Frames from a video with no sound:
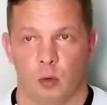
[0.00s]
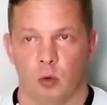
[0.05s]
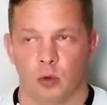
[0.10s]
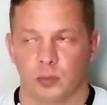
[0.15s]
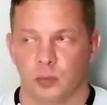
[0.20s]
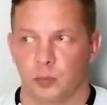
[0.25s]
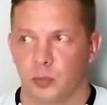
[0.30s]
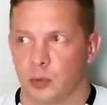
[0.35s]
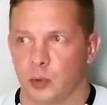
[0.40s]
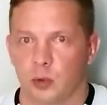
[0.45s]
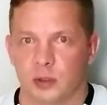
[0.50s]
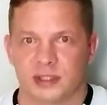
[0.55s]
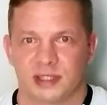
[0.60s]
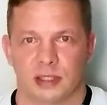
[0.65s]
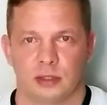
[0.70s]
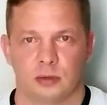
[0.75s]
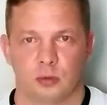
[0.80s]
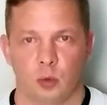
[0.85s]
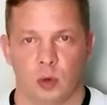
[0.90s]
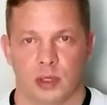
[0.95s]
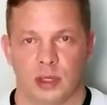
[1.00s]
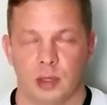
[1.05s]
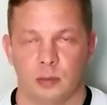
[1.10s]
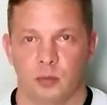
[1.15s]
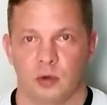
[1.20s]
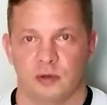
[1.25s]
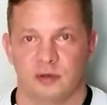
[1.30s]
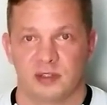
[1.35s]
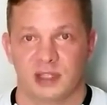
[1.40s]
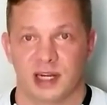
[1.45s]
Он просто ноль, на
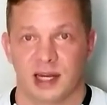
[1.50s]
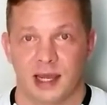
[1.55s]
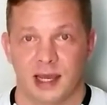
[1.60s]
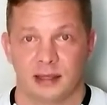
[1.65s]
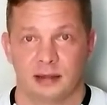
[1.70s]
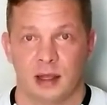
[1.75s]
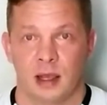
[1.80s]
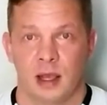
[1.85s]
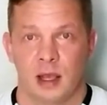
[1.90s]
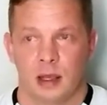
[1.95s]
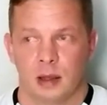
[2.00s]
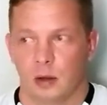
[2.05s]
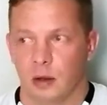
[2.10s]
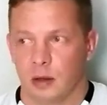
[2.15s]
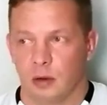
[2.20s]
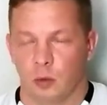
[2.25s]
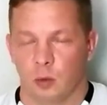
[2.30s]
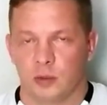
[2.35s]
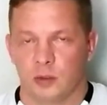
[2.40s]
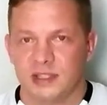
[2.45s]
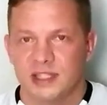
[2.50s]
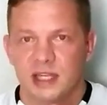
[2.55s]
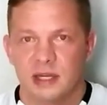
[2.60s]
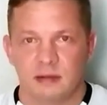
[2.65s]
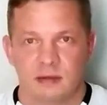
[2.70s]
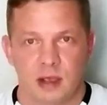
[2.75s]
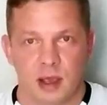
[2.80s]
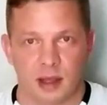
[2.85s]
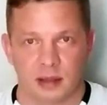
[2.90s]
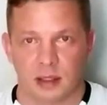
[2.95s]
мой взгляд, он
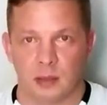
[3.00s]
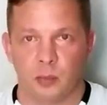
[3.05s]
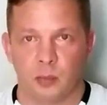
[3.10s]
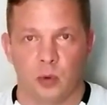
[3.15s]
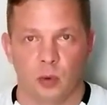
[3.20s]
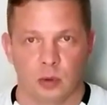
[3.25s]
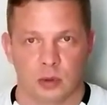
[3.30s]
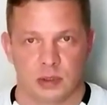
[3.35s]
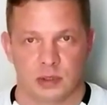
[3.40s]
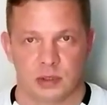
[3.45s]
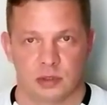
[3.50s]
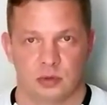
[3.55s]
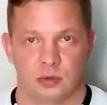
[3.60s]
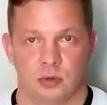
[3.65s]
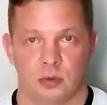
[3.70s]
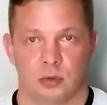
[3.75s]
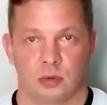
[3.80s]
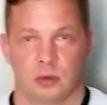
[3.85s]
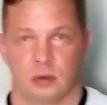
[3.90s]
деревянный полностью.